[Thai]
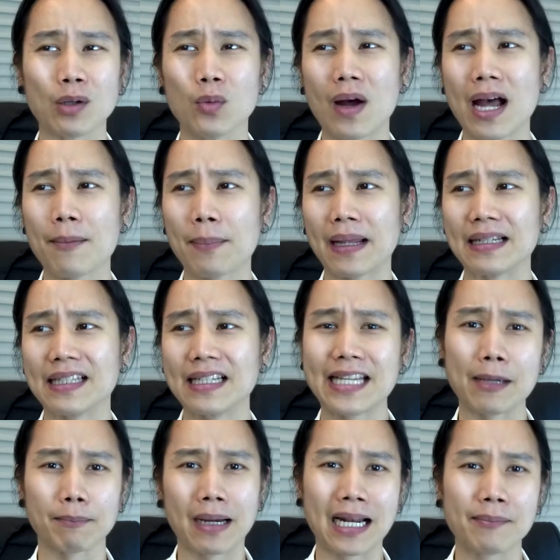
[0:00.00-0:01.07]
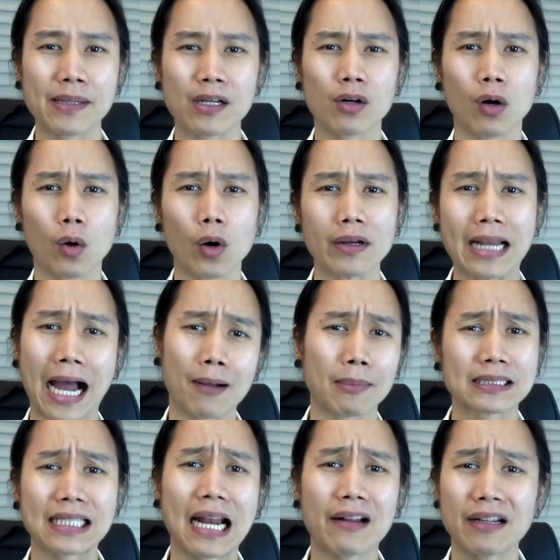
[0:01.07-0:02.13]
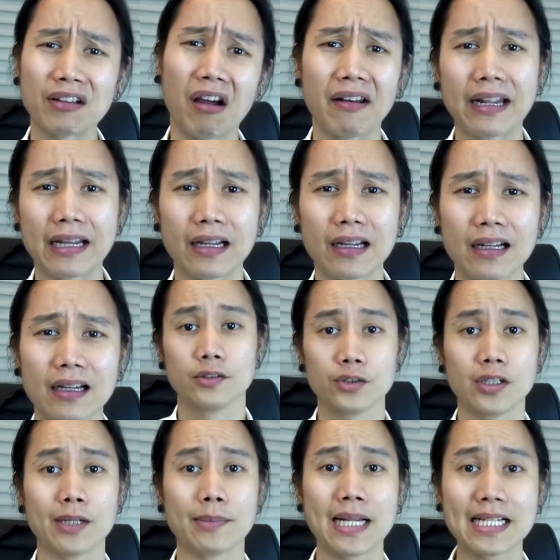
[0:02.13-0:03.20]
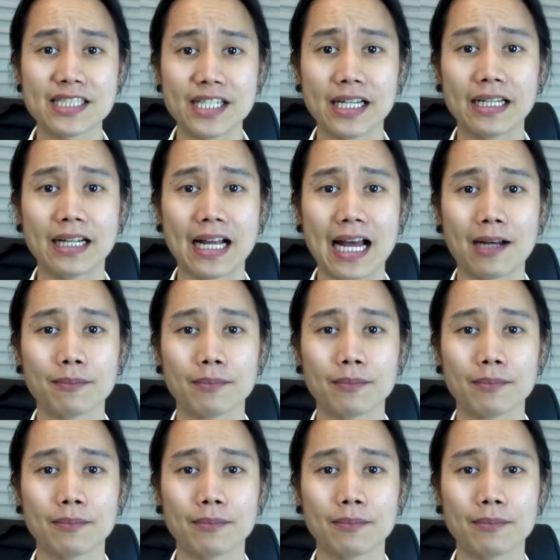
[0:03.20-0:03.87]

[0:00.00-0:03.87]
หรือว่าเป็นที่เก็บบารมีของคนดังไปซะแล้วในตอนนี้ ส่วนในประเทศจีนนะครั